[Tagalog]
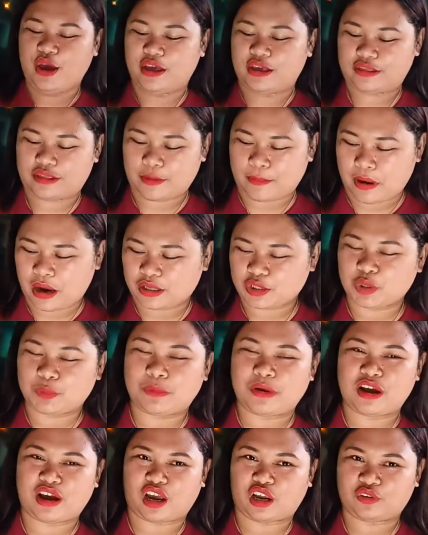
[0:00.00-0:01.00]
Diba? So
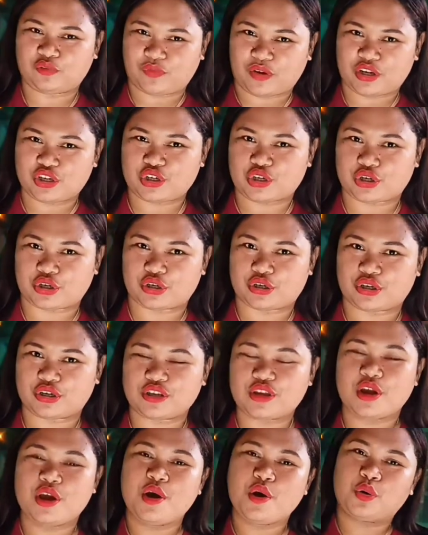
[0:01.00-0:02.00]
mga adventures
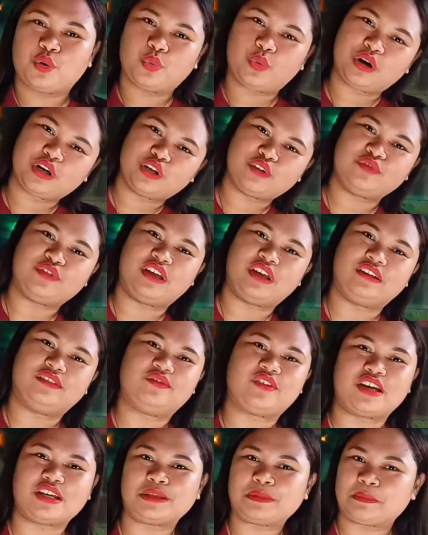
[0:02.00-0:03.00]
one of the
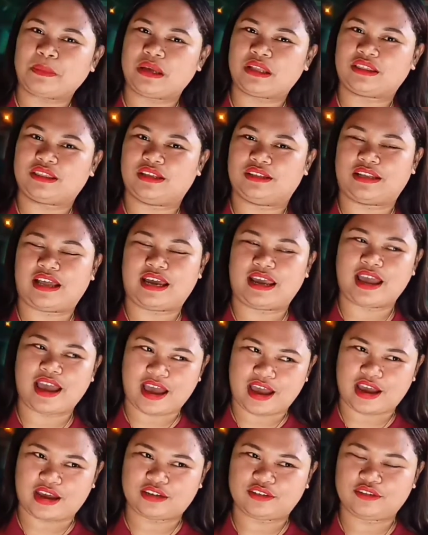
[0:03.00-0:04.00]
investments that I
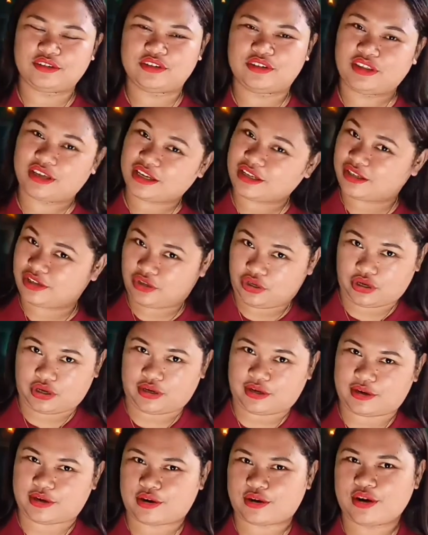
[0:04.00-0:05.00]
had this
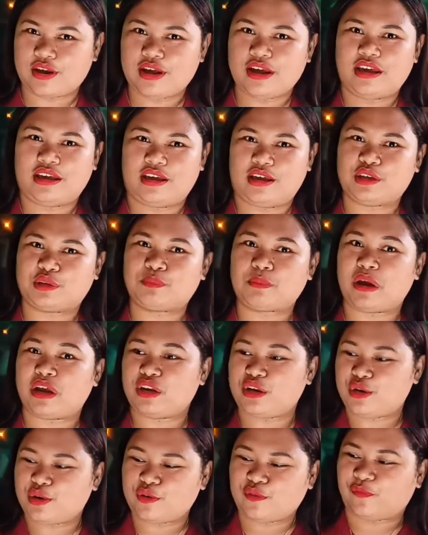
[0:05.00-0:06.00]
year is my
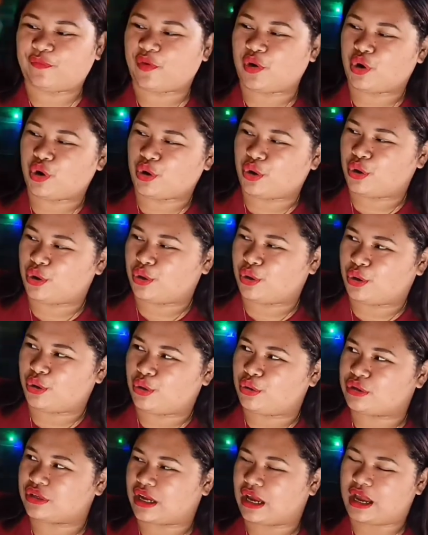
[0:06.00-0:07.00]
new
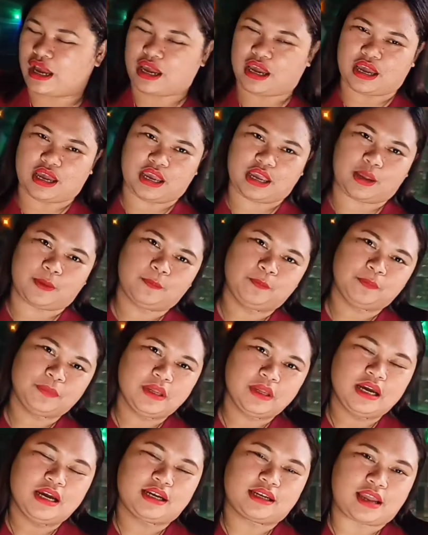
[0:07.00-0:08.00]
phone guys!
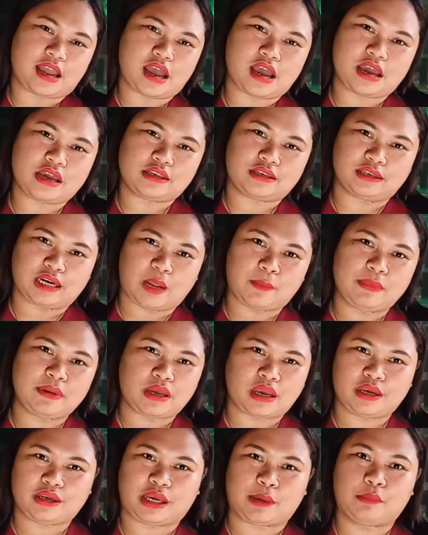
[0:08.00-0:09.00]
Guys, grabe na
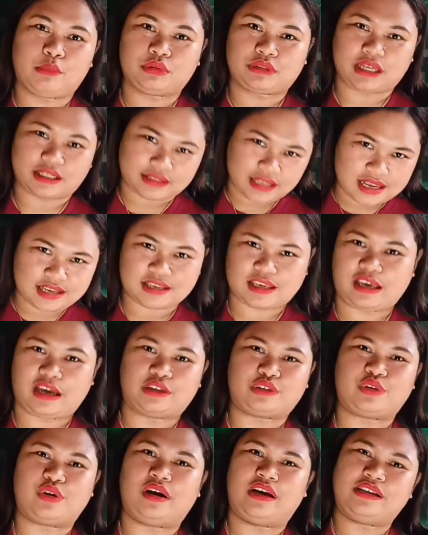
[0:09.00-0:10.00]
kayo multitasking
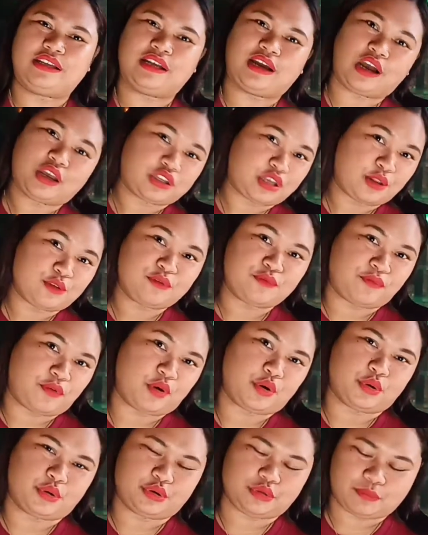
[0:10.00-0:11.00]
na to ang isa ka
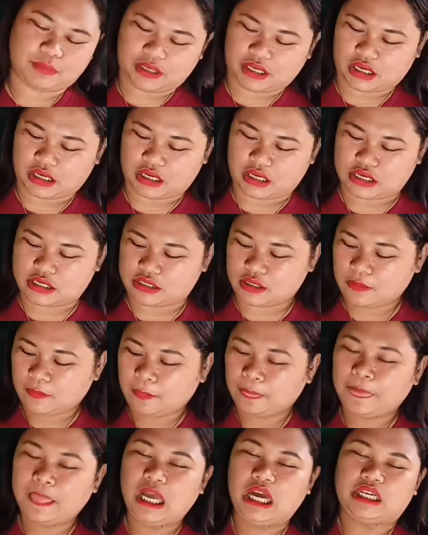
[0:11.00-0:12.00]
cellphone because
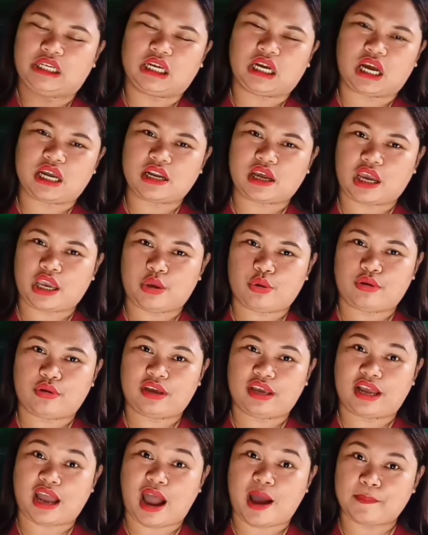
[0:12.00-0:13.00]
daghan na kayo
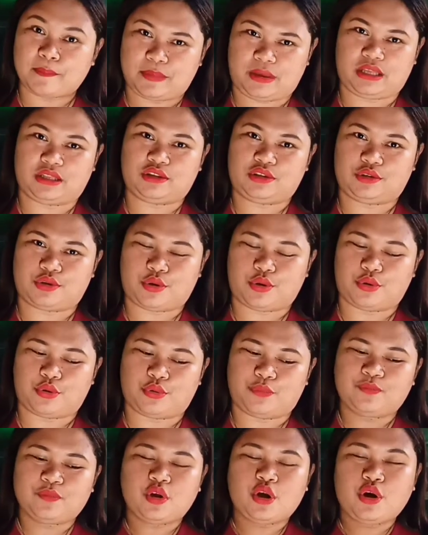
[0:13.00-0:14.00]
gigamit. So,
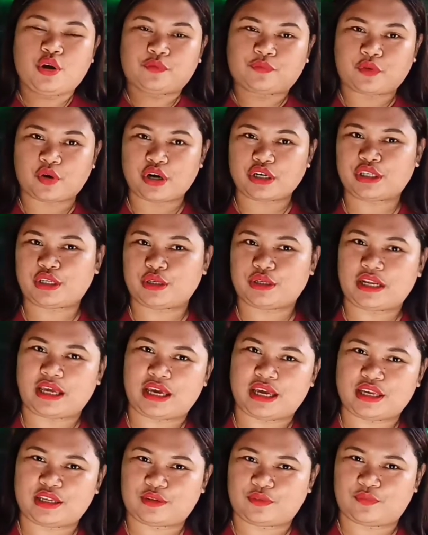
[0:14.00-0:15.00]
for
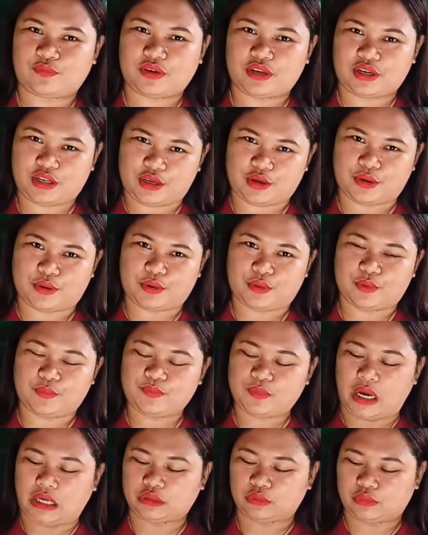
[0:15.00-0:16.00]
today's video,
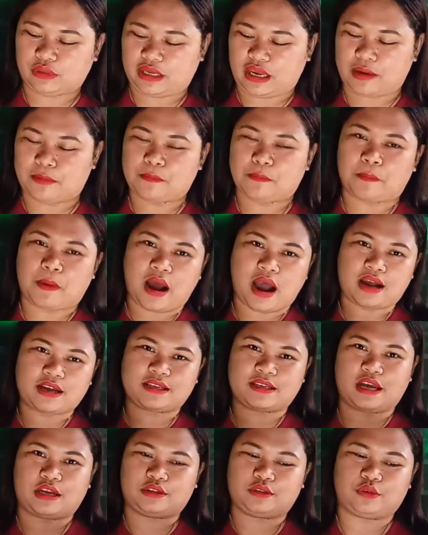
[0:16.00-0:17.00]
atong i-unbox
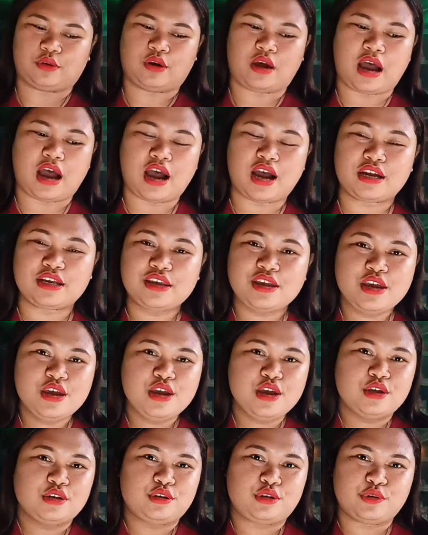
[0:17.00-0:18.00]
ato ang
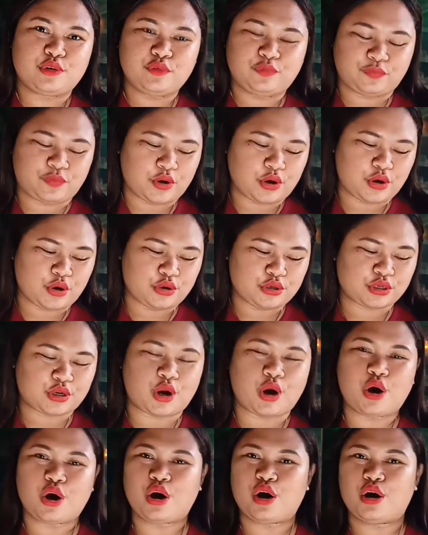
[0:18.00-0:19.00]
New phone
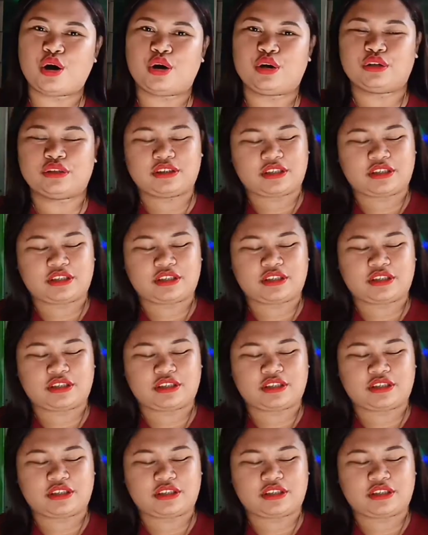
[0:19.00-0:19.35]
call.